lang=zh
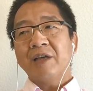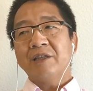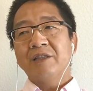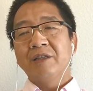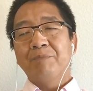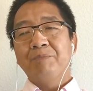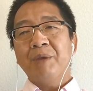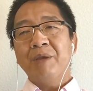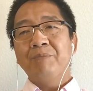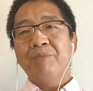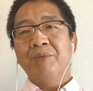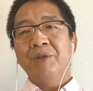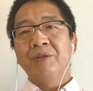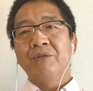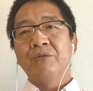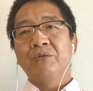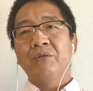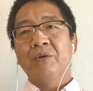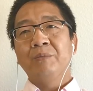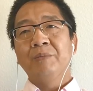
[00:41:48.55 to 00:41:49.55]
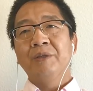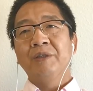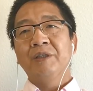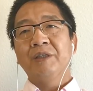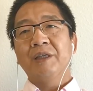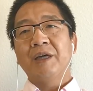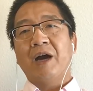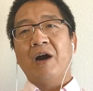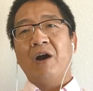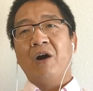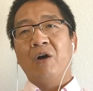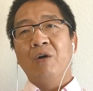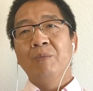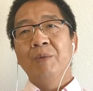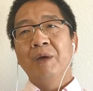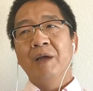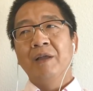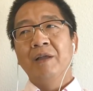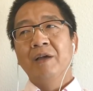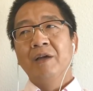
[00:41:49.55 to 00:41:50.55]
但是，并不能说明这些
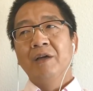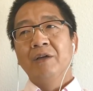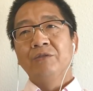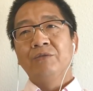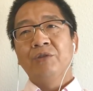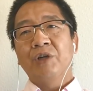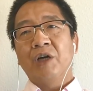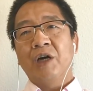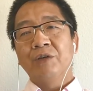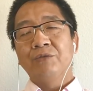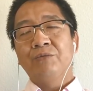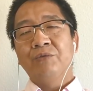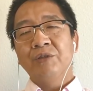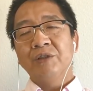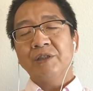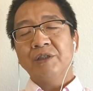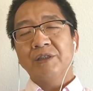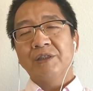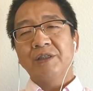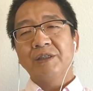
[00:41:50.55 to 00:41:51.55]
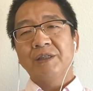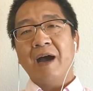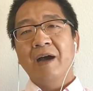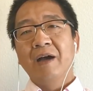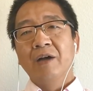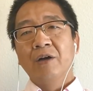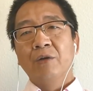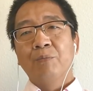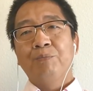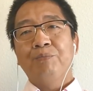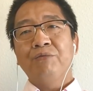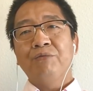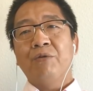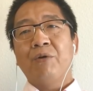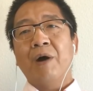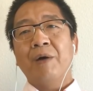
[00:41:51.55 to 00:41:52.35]
豪门和军事世家不